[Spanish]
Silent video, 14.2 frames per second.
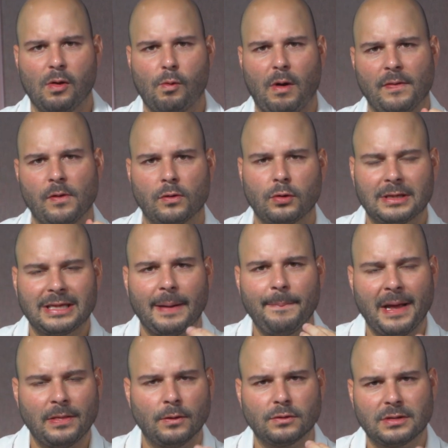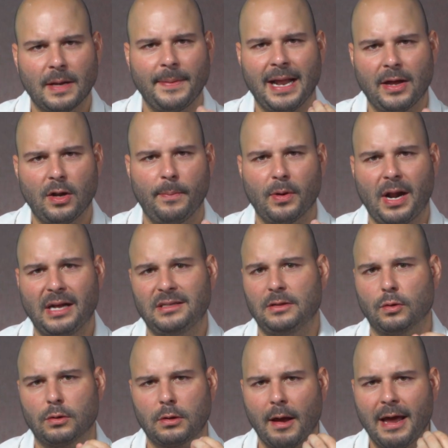Cuando tú estás viendo un seminario por ahí, si
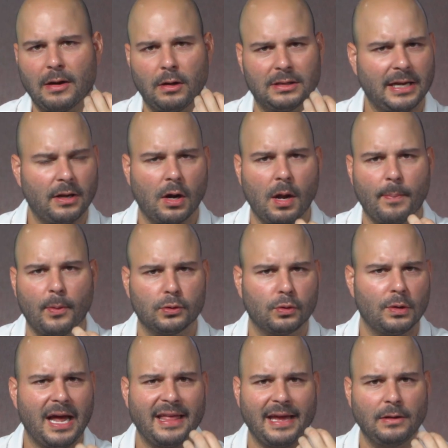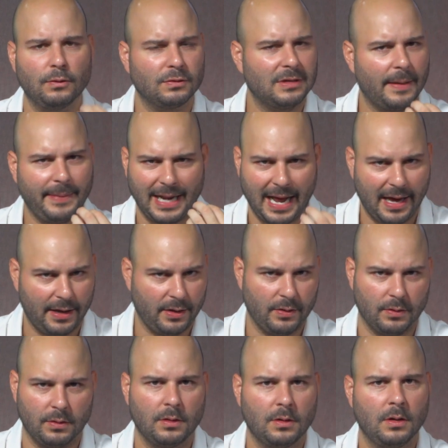tú todavía no has tenido la oportunidad de ir a un seminario,